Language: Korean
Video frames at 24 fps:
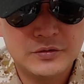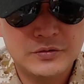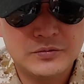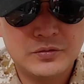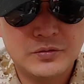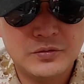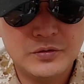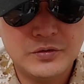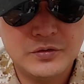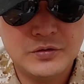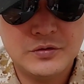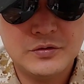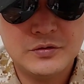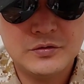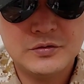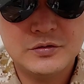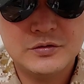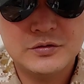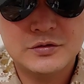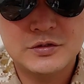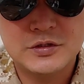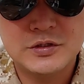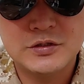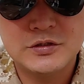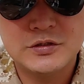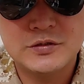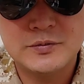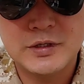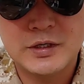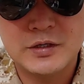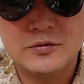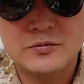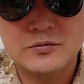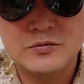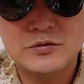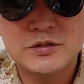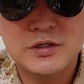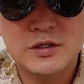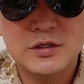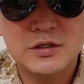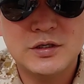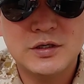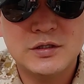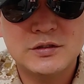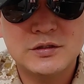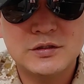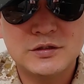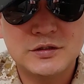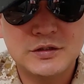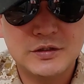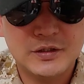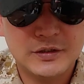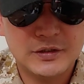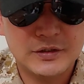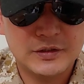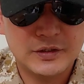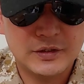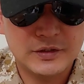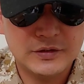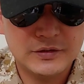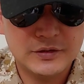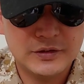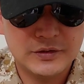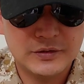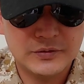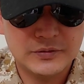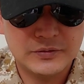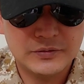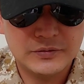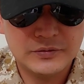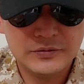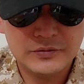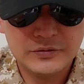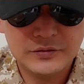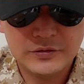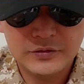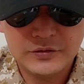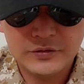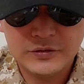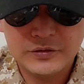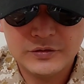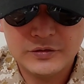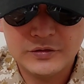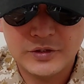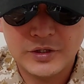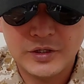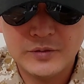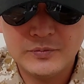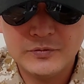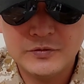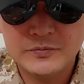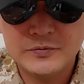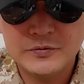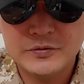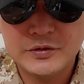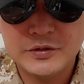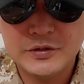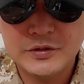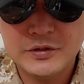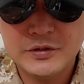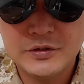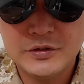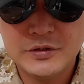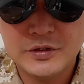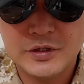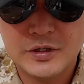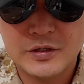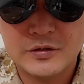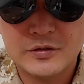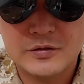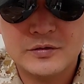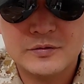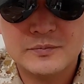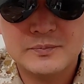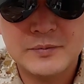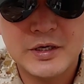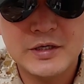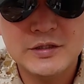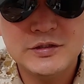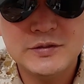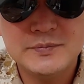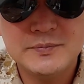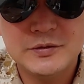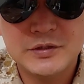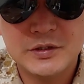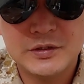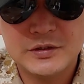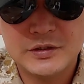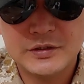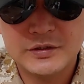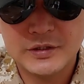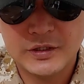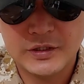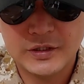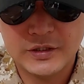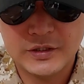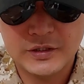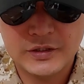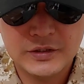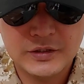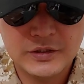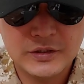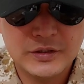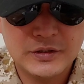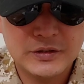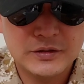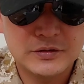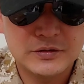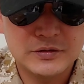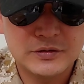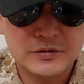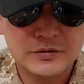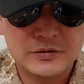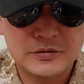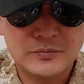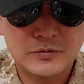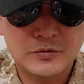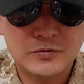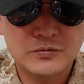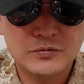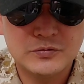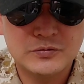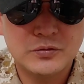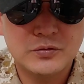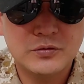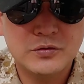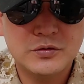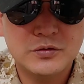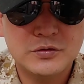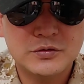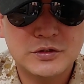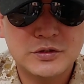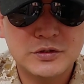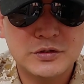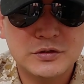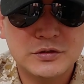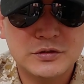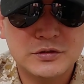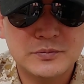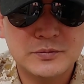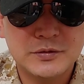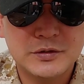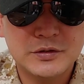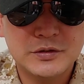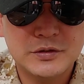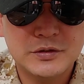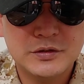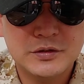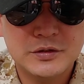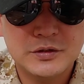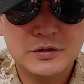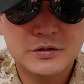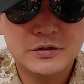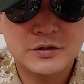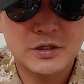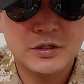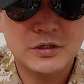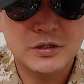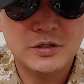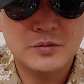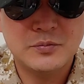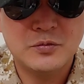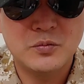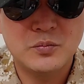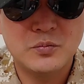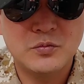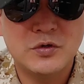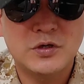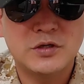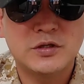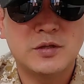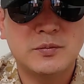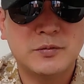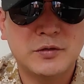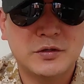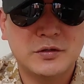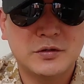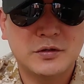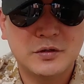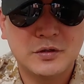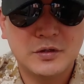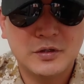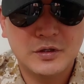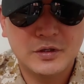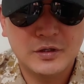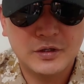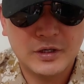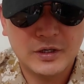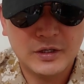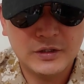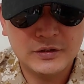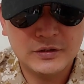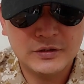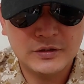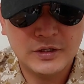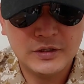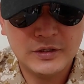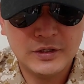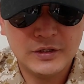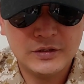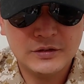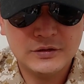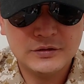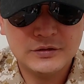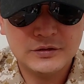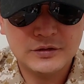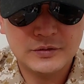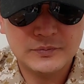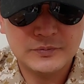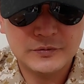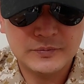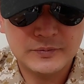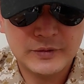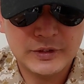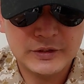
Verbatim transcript: 소령 진급 약 6차까지 진행이 되는데요. 대부분이 약 80% 이상이 그 모두 소령 진급이 장기 복무가 되면 가능하다는 점을